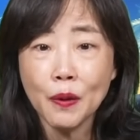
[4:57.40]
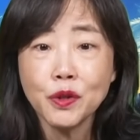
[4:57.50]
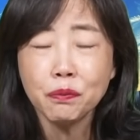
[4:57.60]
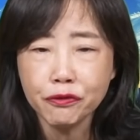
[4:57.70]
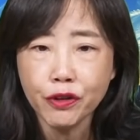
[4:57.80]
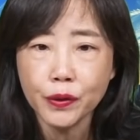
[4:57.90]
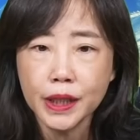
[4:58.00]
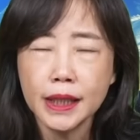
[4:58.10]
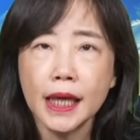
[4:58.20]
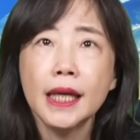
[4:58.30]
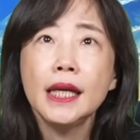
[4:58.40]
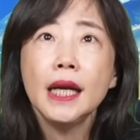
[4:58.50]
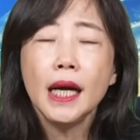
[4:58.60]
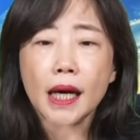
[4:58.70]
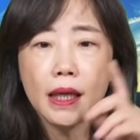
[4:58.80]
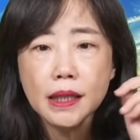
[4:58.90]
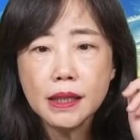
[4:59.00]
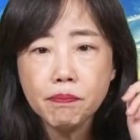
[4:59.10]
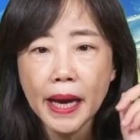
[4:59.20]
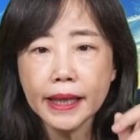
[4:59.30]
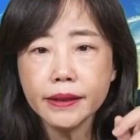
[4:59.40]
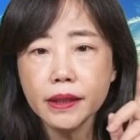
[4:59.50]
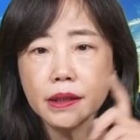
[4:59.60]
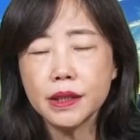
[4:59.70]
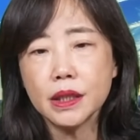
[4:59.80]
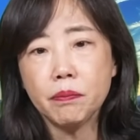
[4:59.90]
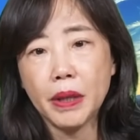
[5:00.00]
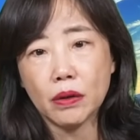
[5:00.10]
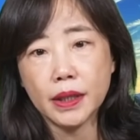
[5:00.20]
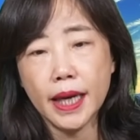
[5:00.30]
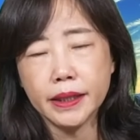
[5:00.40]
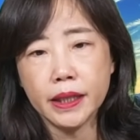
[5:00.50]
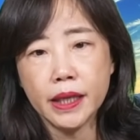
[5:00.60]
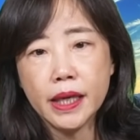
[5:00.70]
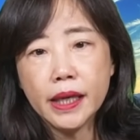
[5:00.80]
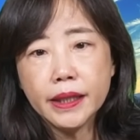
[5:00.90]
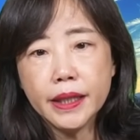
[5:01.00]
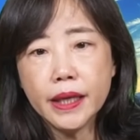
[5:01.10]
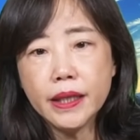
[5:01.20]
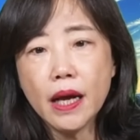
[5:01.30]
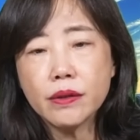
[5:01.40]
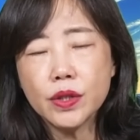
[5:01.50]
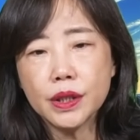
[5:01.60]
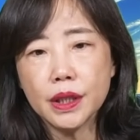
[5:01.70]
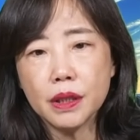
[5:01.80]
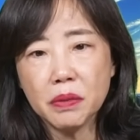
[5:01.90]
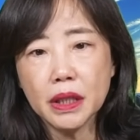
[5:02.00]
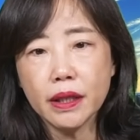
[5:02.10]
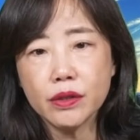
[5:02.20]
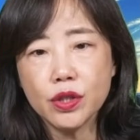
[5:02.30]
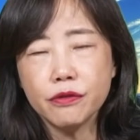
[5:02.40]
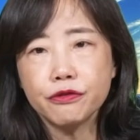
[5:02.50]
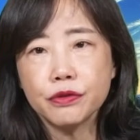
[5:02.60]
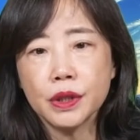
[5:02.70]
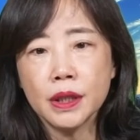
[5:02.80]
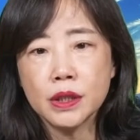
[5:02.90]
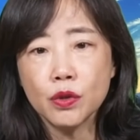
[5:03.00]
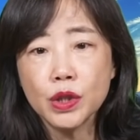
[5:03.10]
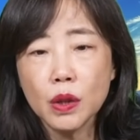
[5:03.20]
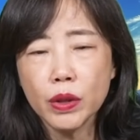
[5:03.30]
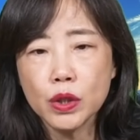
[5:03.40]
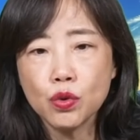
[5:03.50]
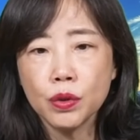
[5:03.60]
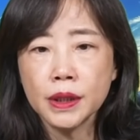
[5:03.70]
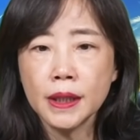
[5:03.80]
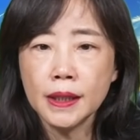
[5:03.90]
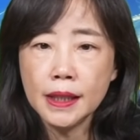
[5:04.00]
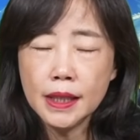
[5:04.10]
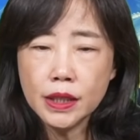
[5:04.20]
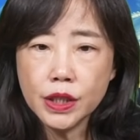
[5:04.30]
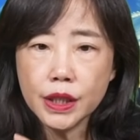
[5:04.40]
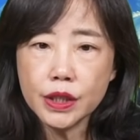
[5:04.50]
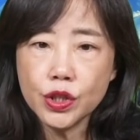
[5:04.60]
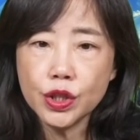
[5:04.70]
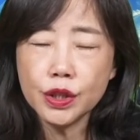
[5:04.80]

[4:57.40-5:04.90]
他们就不否认了。而拜登的这个表态呢，也让这个民民党政府呢就认为说呢，这个